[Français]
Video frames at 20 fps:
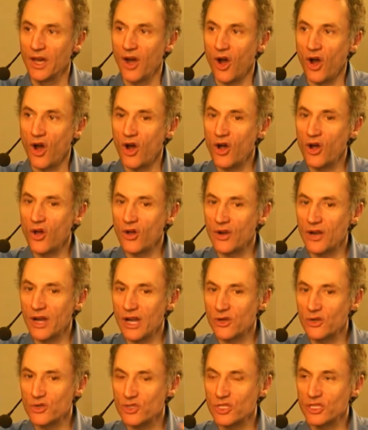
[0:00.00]
Or,
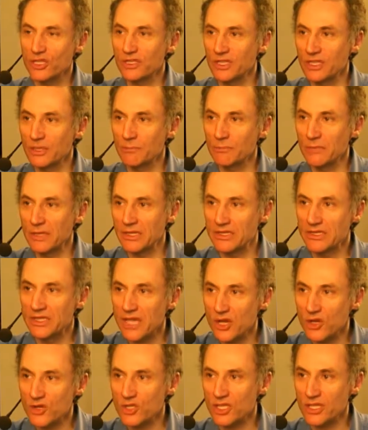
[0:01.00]
la logique des
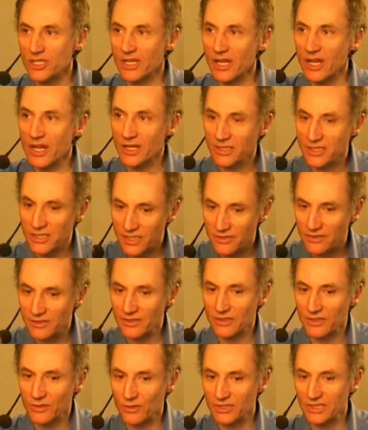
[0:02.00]
médias en général
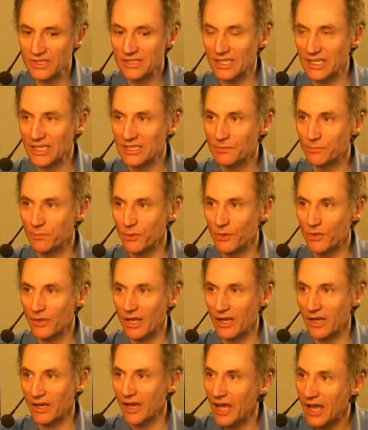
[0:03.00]
qui consiste à,
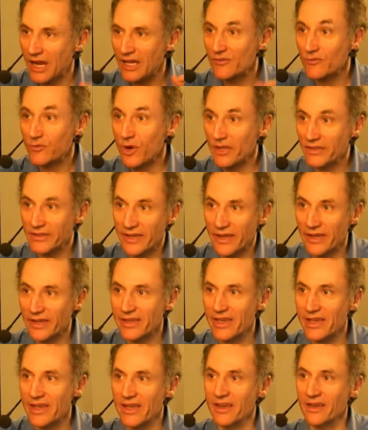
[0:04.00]
à aller voir
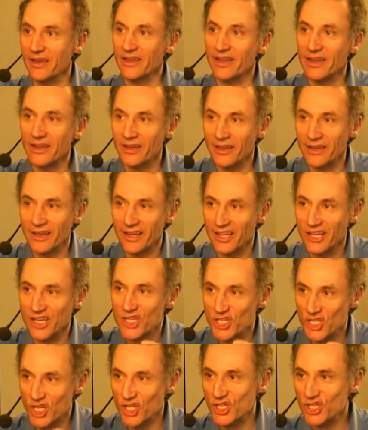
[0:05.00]
derrière et à,
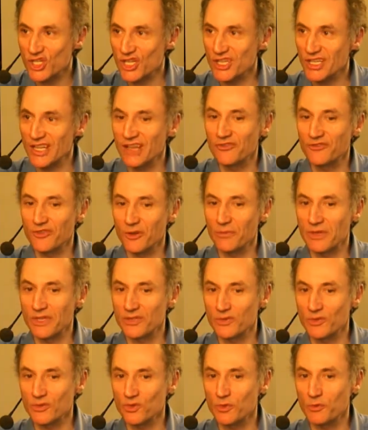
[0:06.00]
aller chercher de
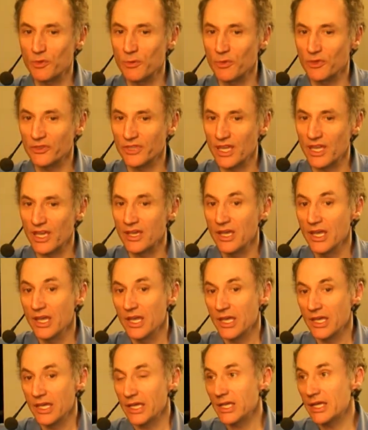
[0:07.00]
l'information supplémentaire,
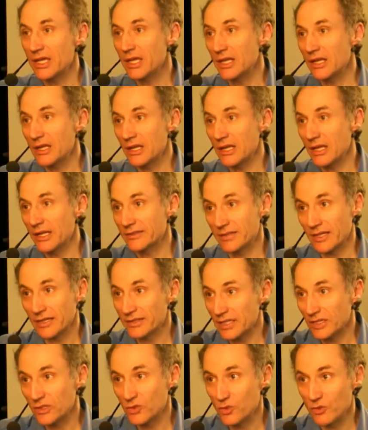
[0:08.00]
et
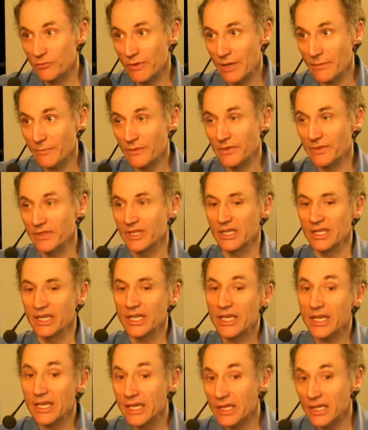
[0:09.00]
l'Internet lui-même
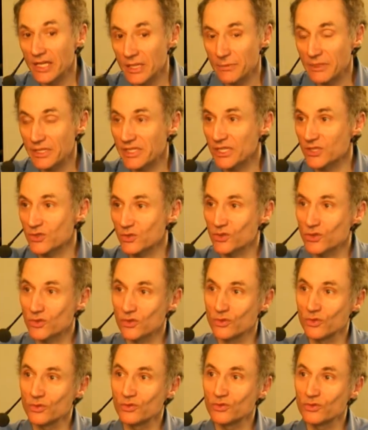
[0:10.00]
et les médias
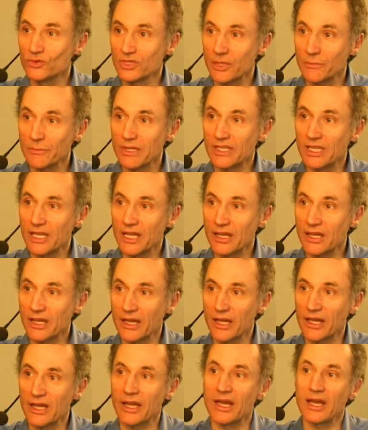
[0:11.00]
sociaux nous amènent
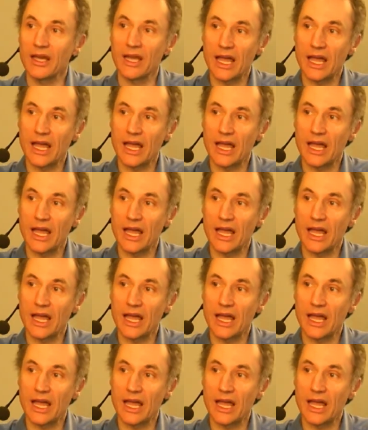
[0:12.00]
à,